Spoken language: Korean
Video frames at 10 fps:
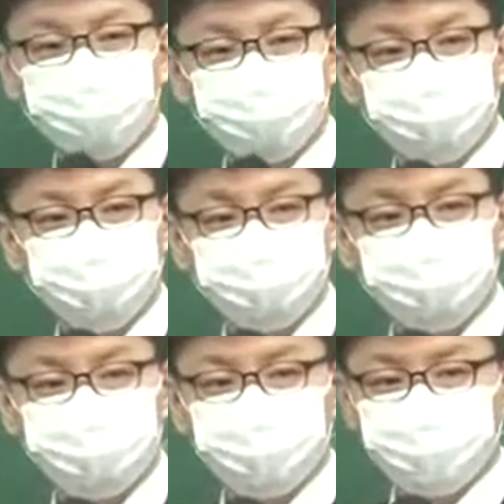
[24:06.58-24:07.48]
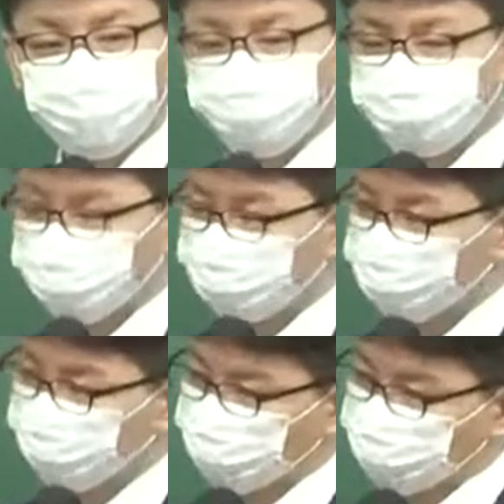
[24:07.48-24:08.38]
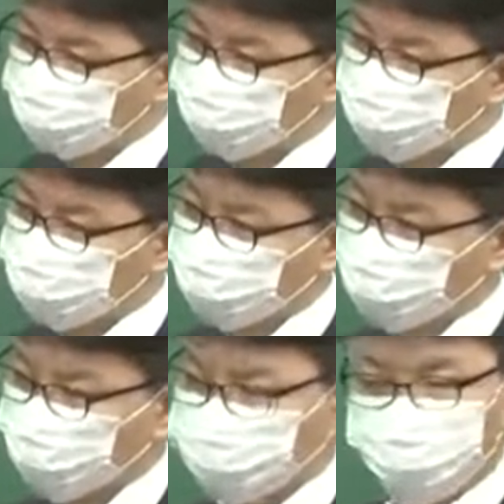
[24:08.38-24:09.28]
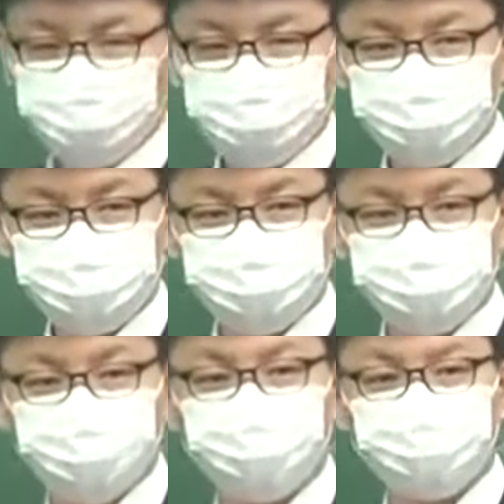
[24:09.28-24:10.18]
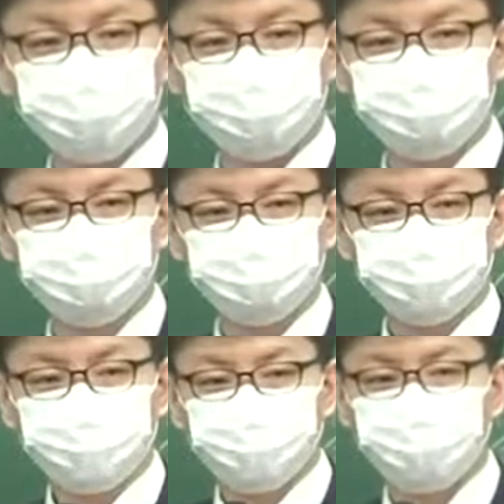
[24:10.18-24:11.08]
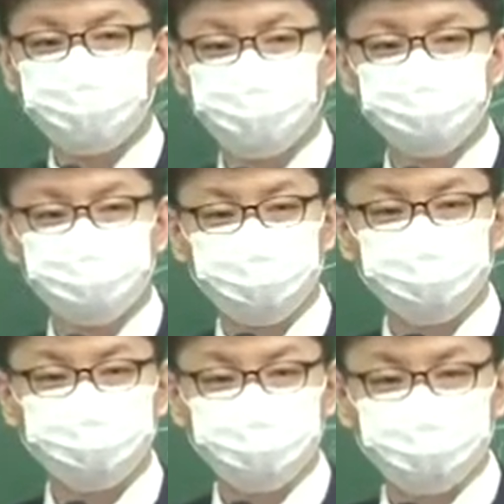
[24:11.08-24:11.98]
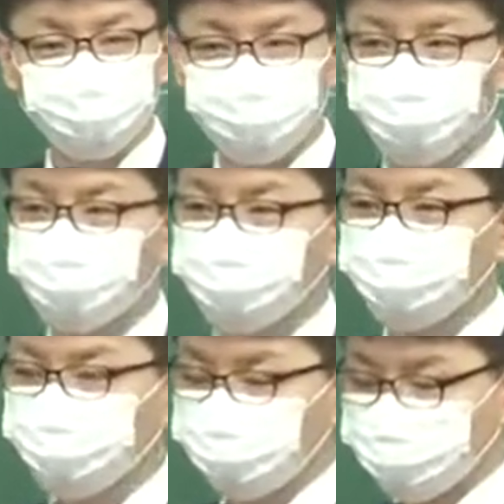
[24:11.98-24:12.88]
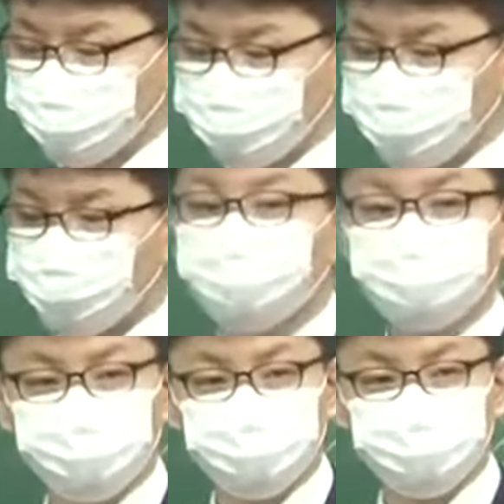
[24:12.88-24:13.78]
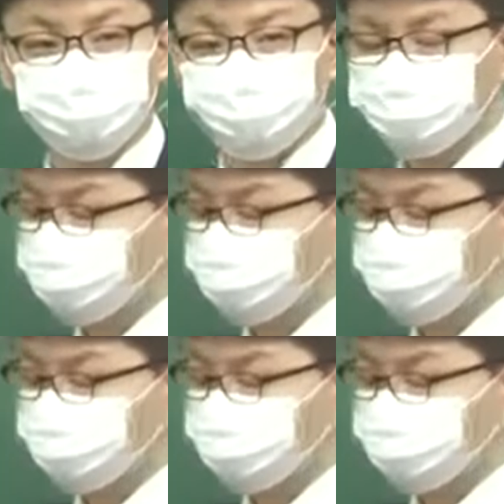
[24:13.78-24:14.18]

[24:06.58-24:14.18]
보셔야지 혹시 내가 기출 문제에 다른 표현이 나오더라도 아 이거 달리 나올 수 있겠구나라고 여러분들 생각을 가질 수가 있는 거예요.